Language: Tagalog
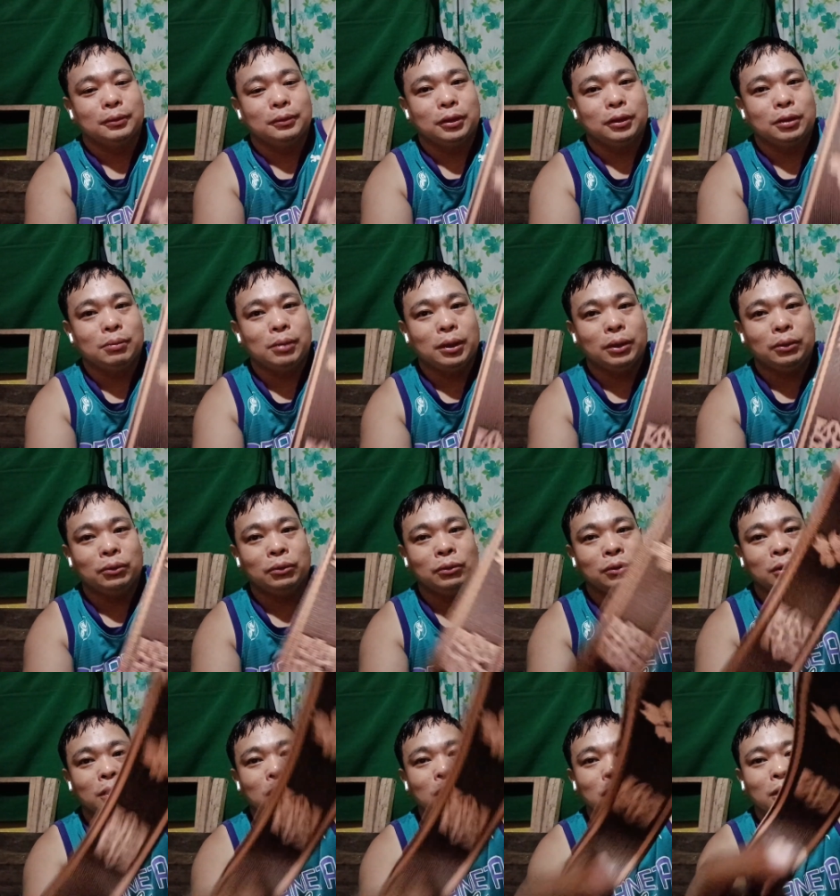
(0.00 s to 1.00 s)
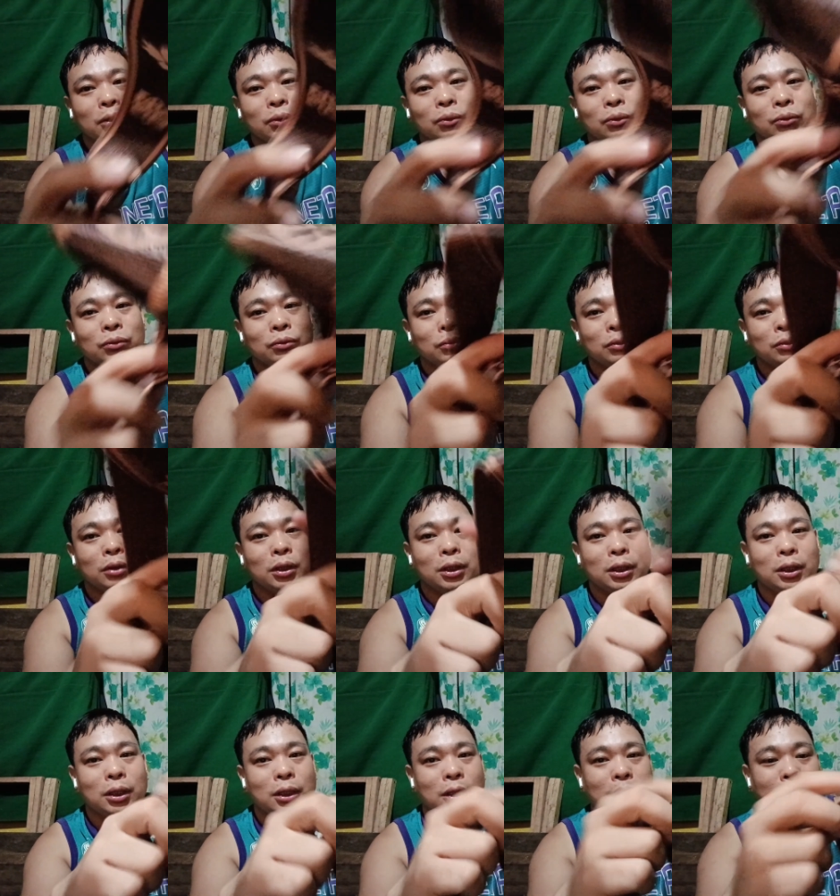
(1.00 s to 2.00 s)
Tibay itong ganitong
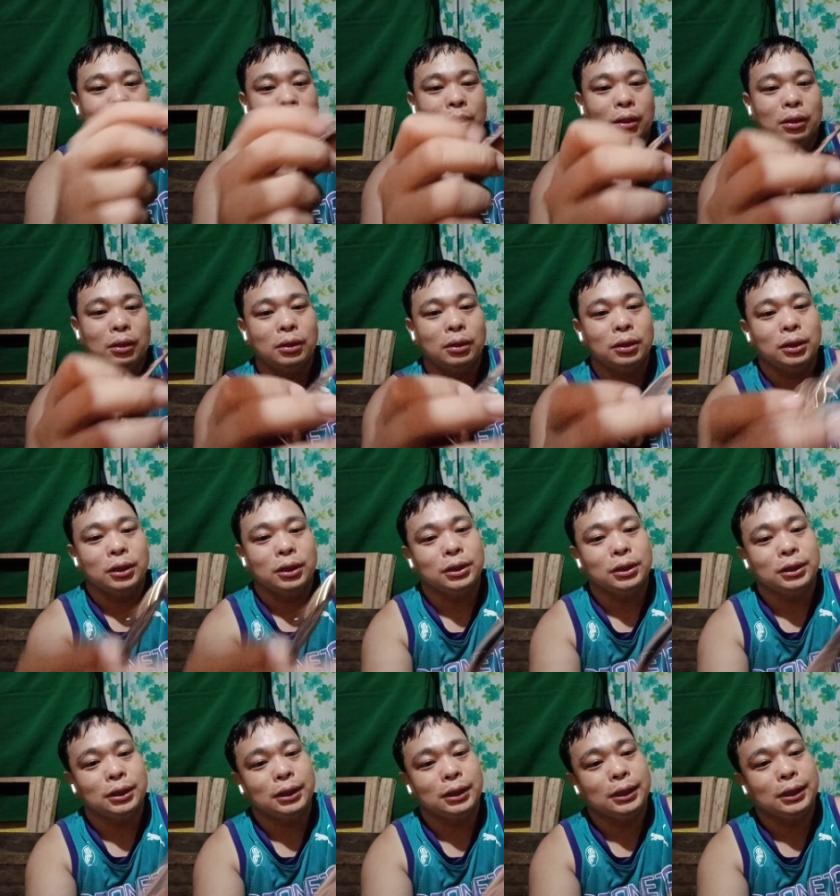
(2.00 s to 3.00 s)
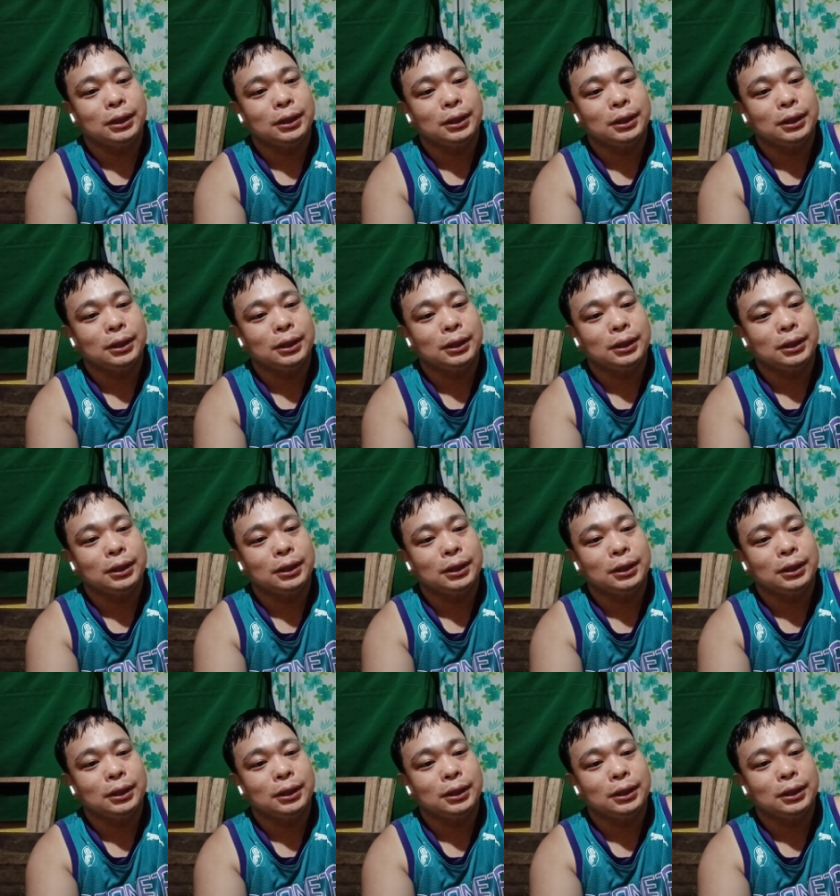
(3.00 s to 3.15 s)
uh, ah, sling.